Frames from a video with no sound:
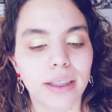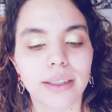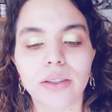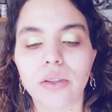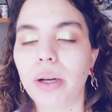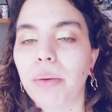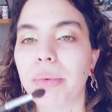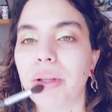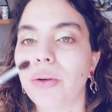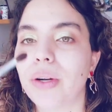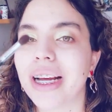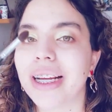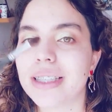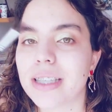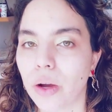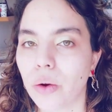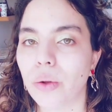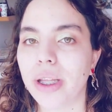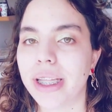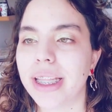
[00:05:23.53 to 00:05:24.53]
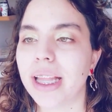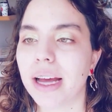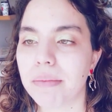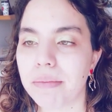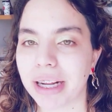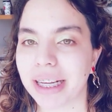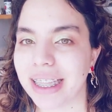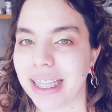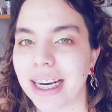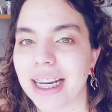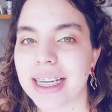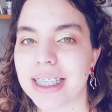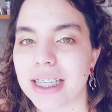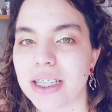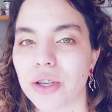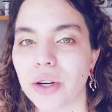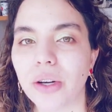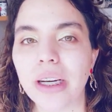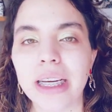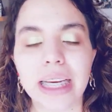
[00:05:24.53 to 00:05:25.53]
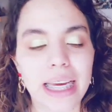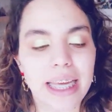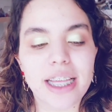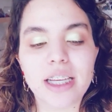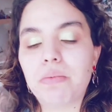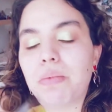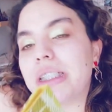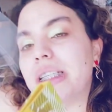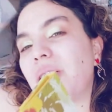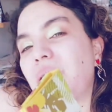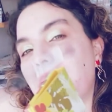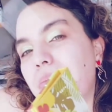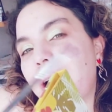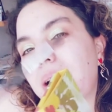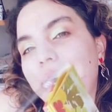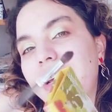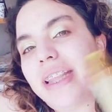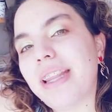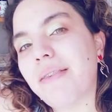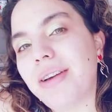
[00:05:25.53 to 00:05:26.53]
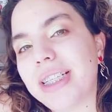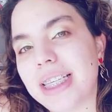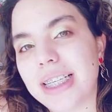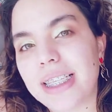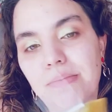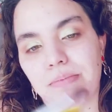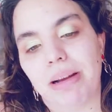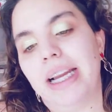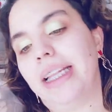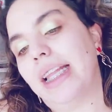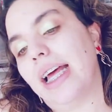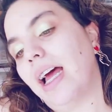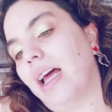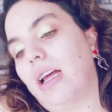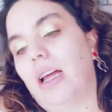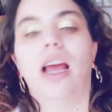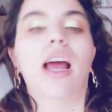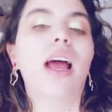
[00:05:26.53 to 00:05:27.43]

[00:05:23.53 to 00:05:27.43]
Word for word: solamente una sacudidita para quitar el exceso y después de golpear 20 veces la paleta,